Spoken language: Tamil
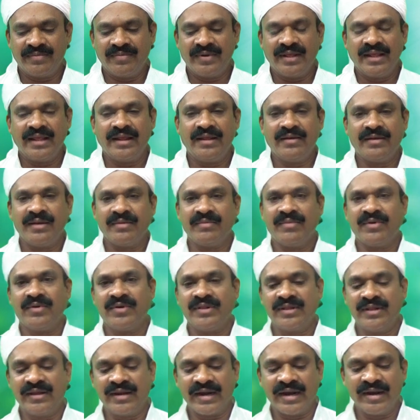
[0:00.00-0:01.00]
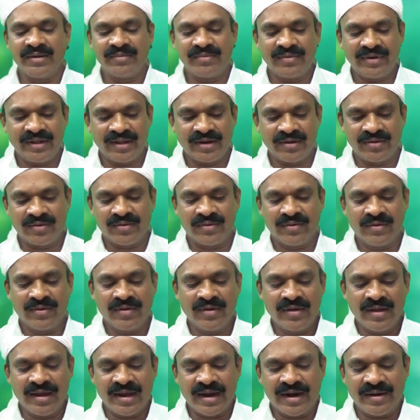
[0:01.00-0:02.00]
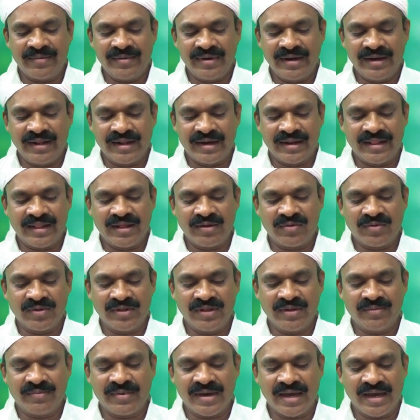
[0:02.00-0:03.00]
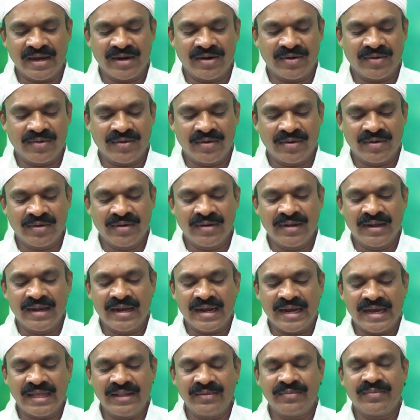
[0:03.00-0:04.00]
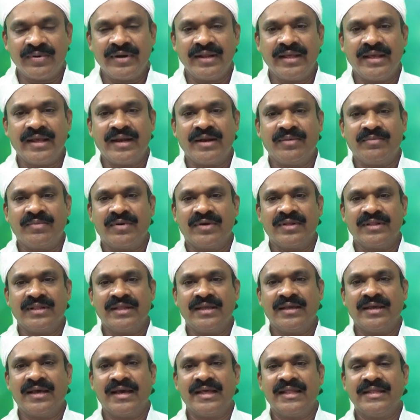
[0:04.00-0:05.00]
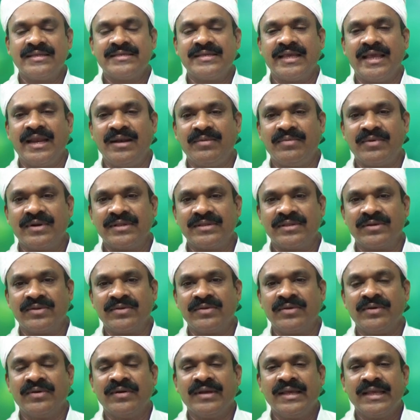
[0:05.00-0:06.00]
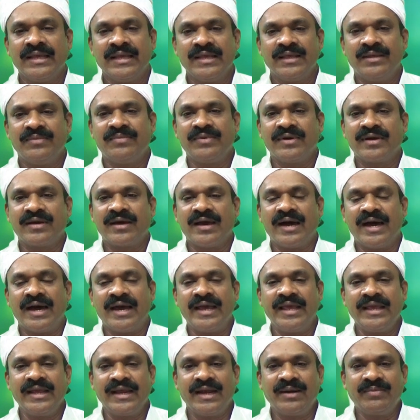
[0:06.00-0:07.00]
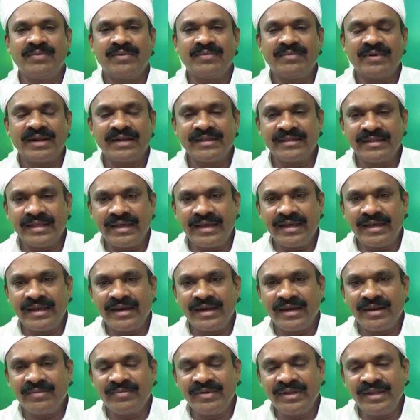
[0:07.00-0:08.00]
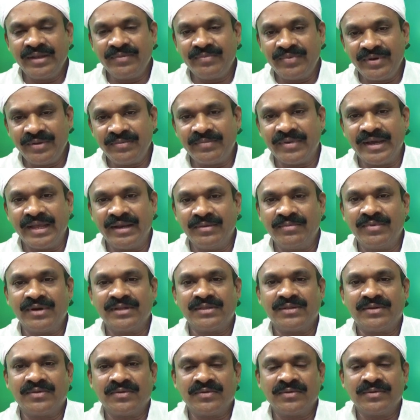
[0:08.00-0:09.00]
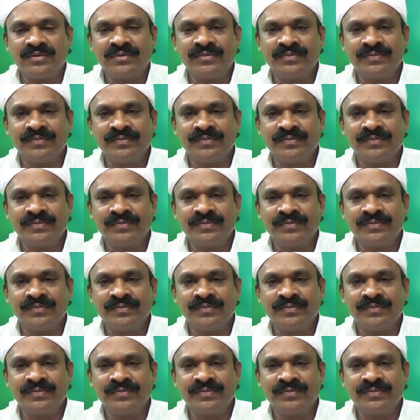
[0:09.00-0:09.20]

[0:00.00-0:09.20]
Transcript: எப்படி நம்ம வந்து கடைப்பிடிக்கணும் அப்படிங்கிறத கொஞ்சம் பார்க்கணும் அதுபடியே நம்ம வந்து அதை செயல்படுத்தணும் இப்போ காயகல்ப மருந்தை நம்ம எப்படி பயன்படுத்தணும்